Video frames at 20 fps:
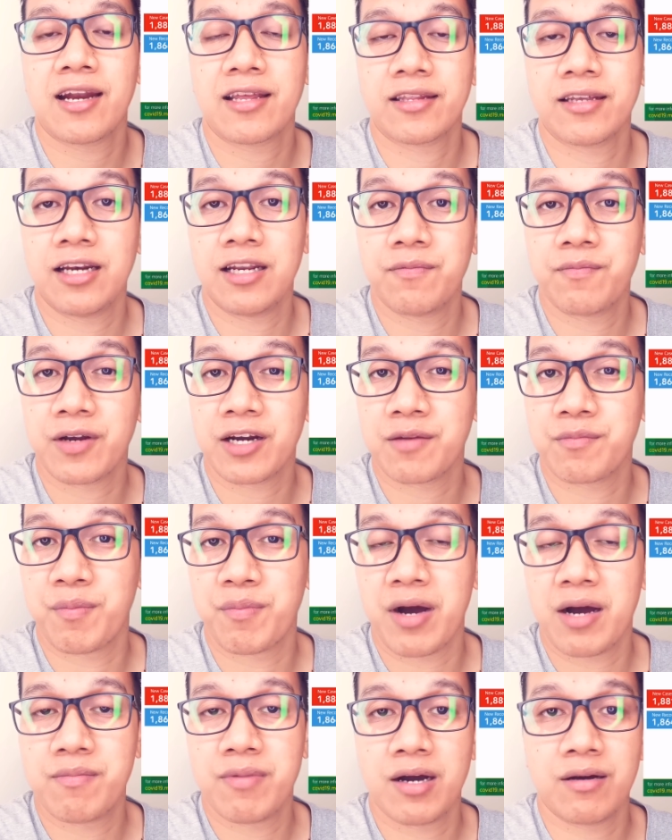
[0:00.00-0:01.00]
nananatili pa rin
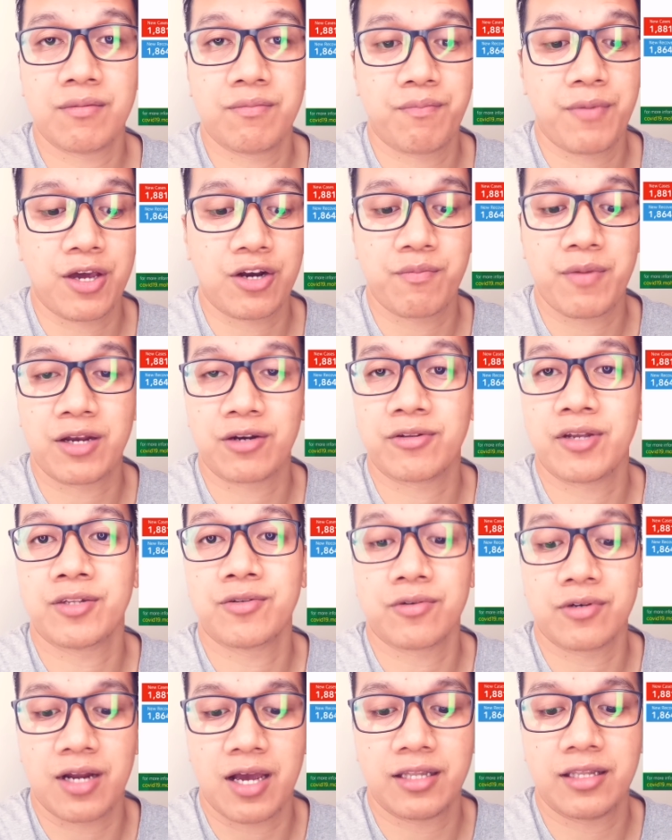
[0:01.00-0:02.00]
mababa pero meron na
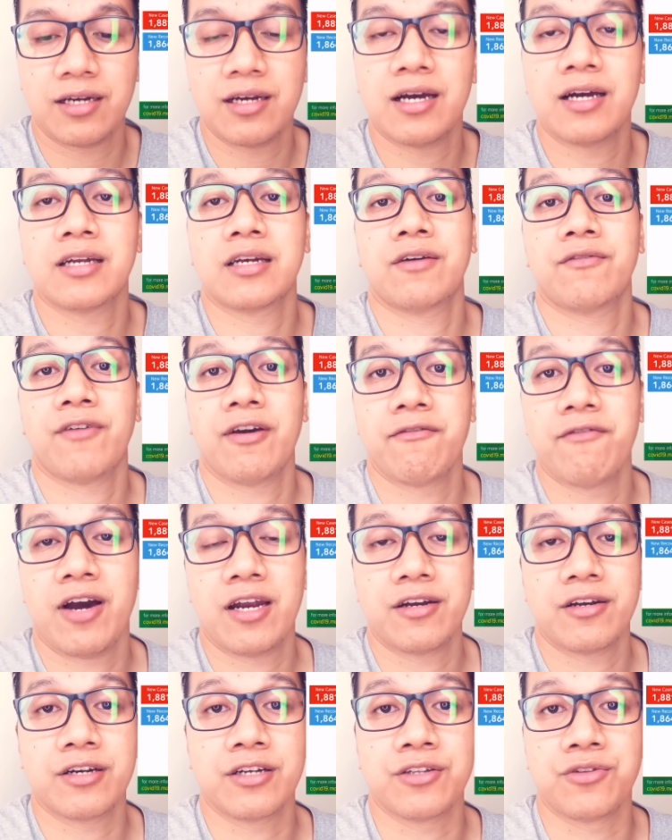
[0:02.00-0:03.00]
itong naitala na
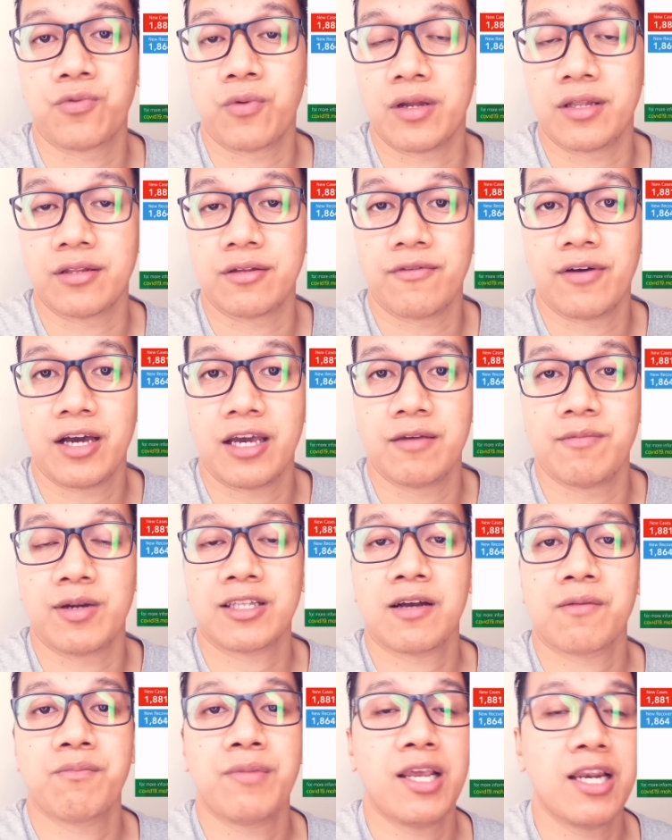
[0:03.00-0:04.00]
525.
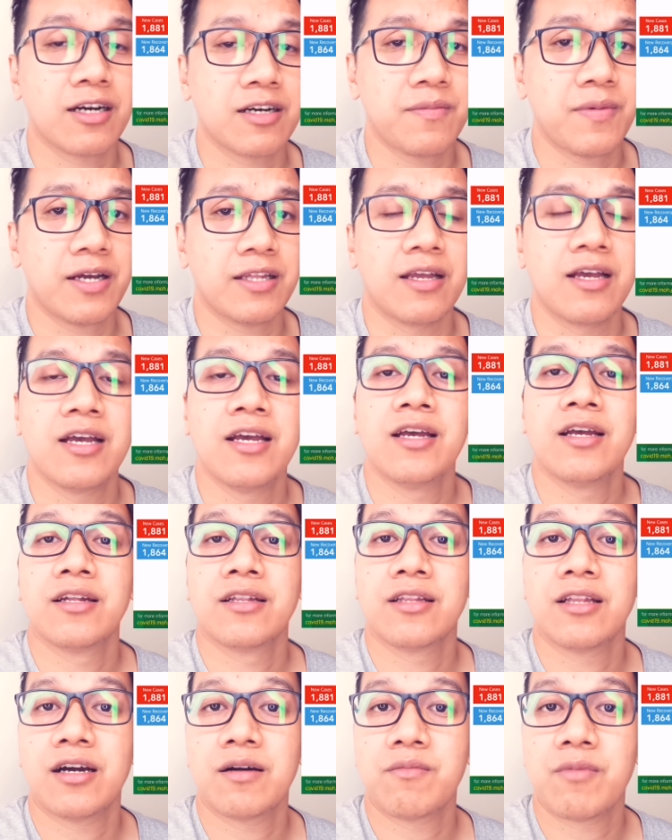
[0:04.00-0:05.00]
At ang bilang naman
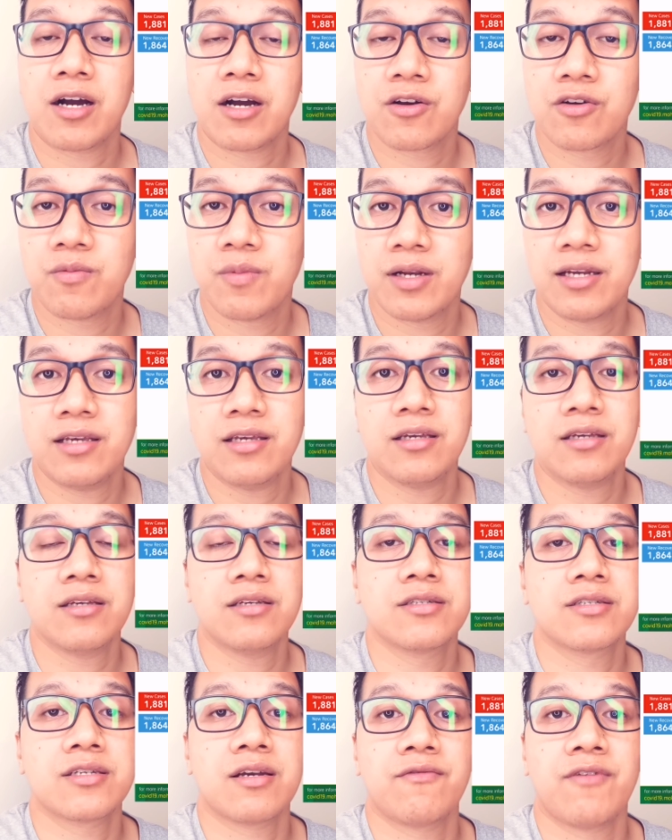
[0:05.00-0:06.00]
ng mga
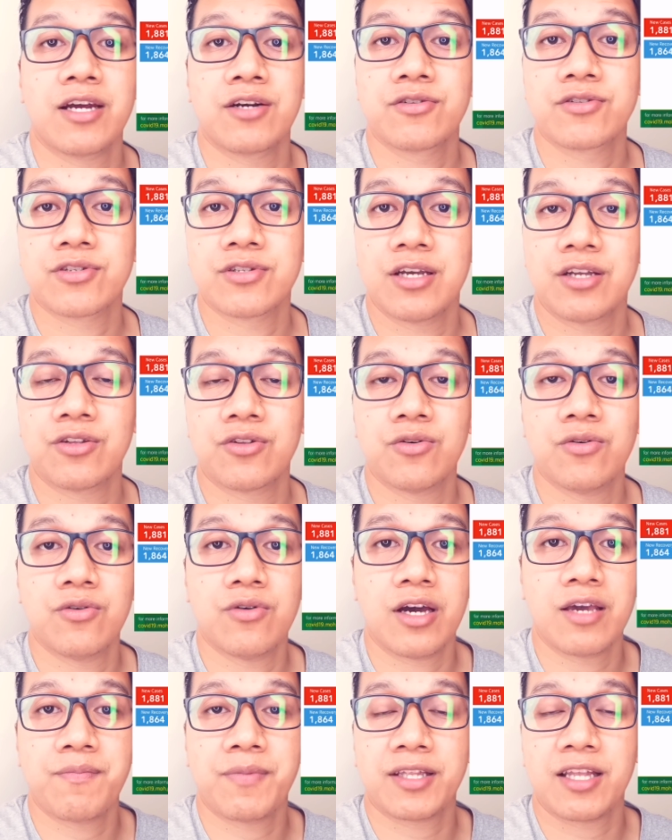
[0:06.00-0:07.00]
gumaling sa virus na
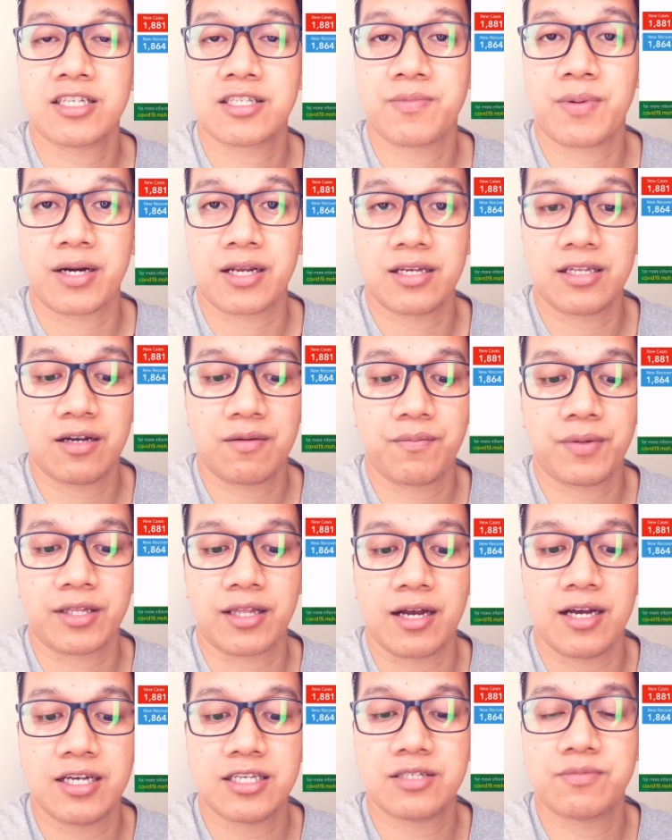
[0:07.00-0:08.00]
ito ay pataas pa rin ng
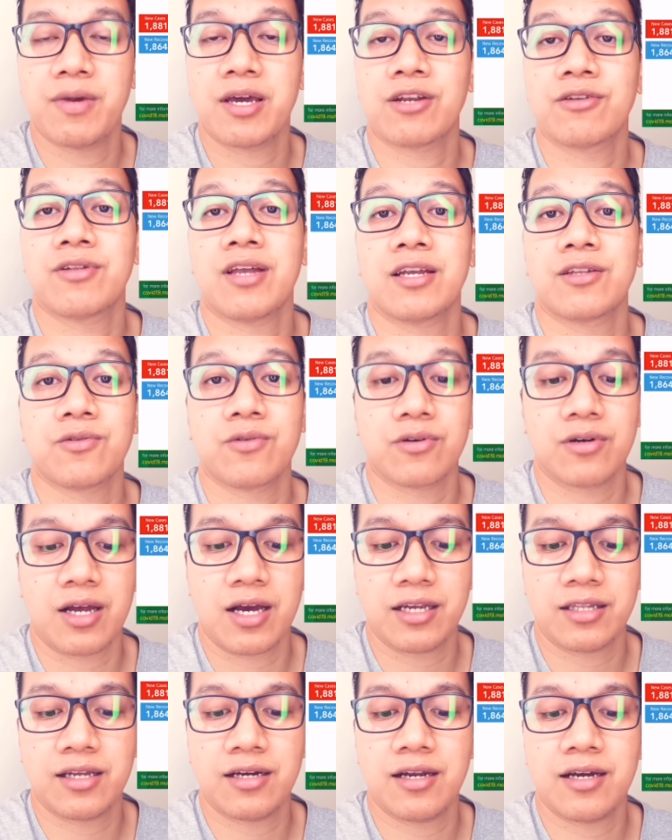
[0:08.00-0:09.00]
pataas. Meron na itong
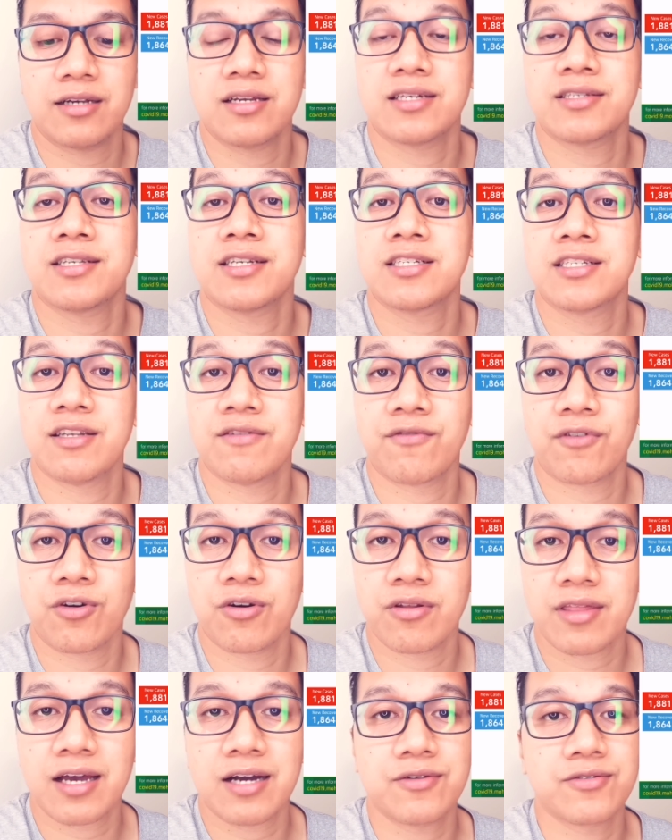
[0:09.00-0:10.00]
naitala na
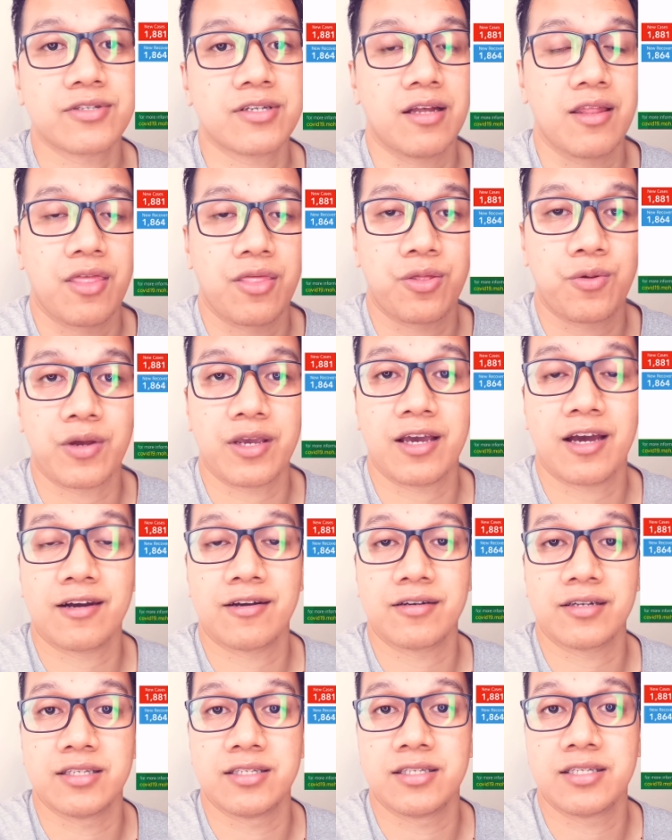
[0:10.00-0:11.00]
64,306.
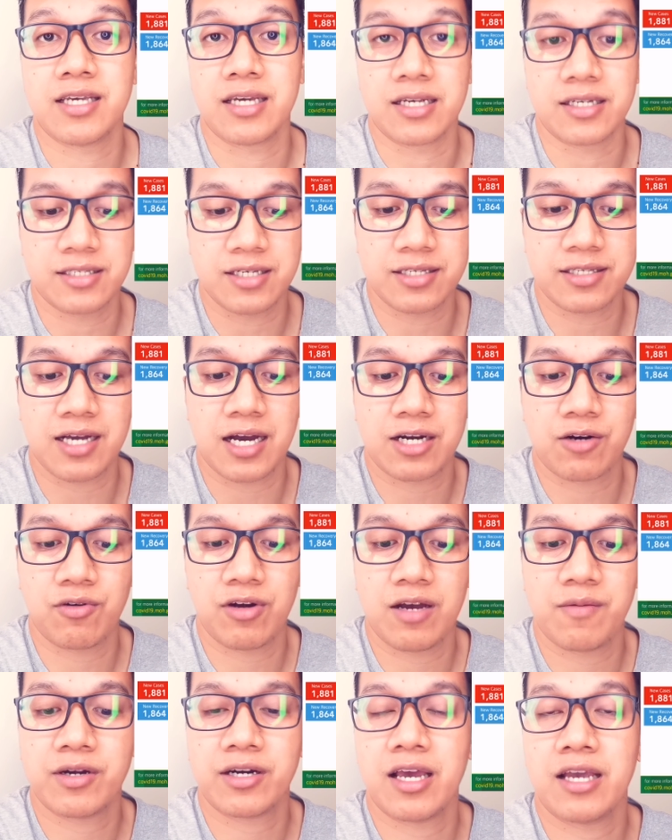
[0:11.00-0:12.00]
At sa
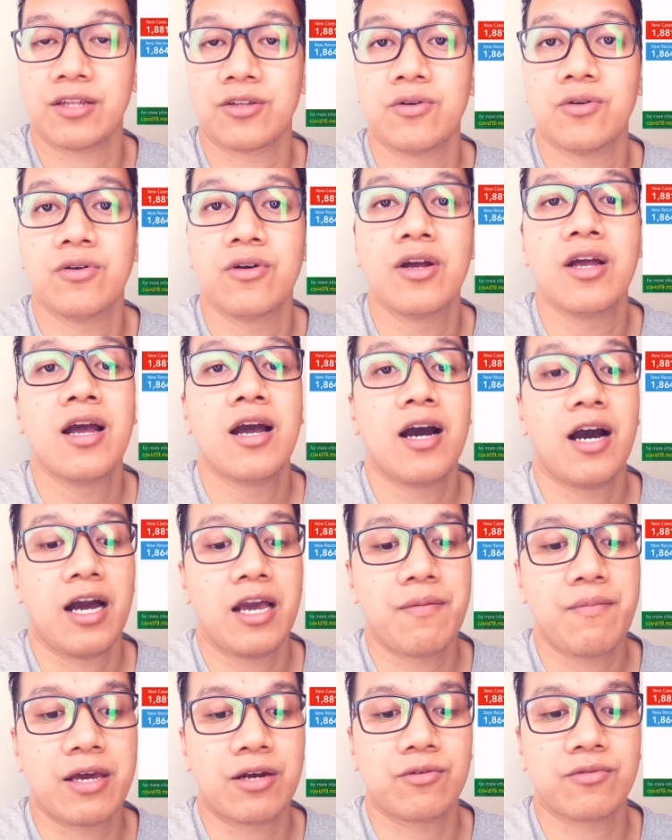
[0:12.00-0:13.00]
araw lamang na ito
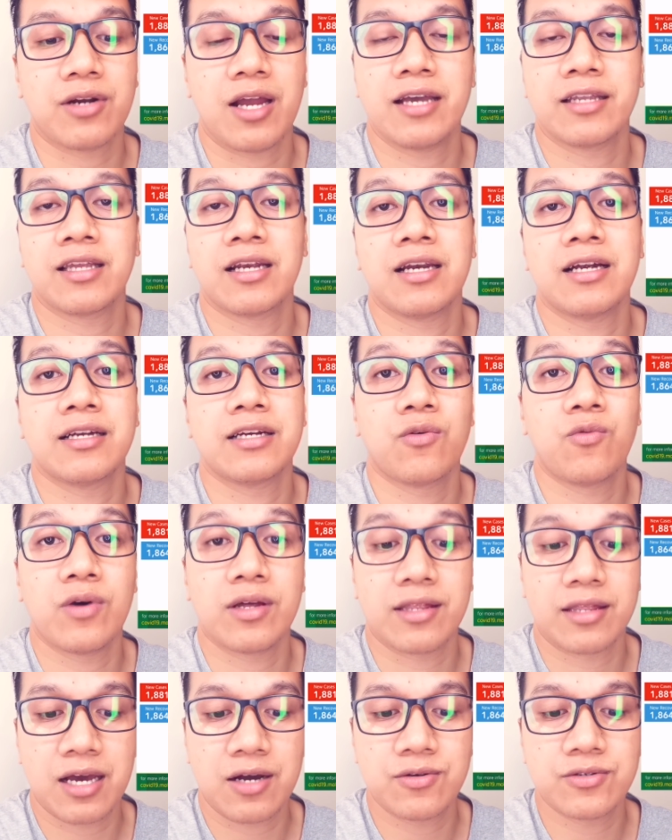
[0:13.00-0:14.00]
ay merong naitala na
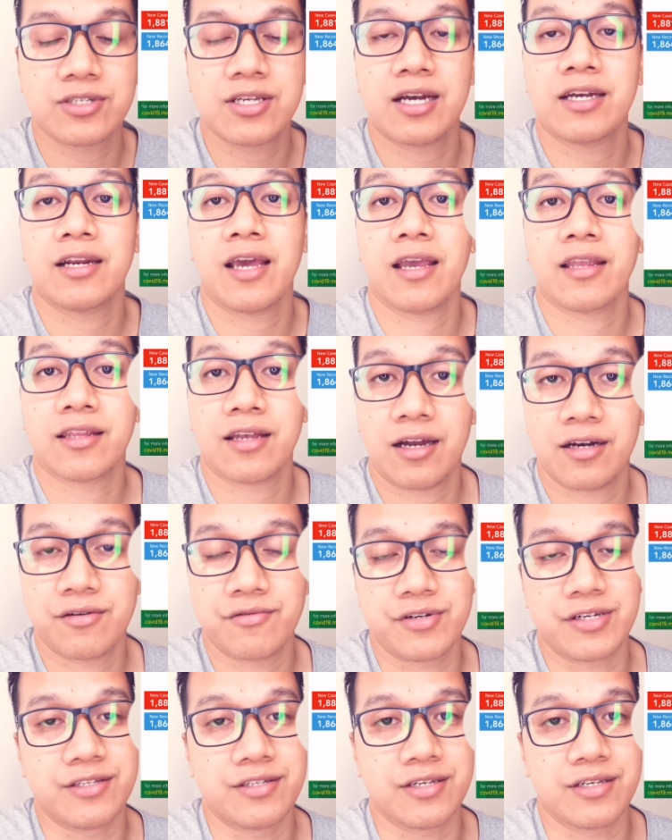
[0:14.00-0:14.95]
1,864.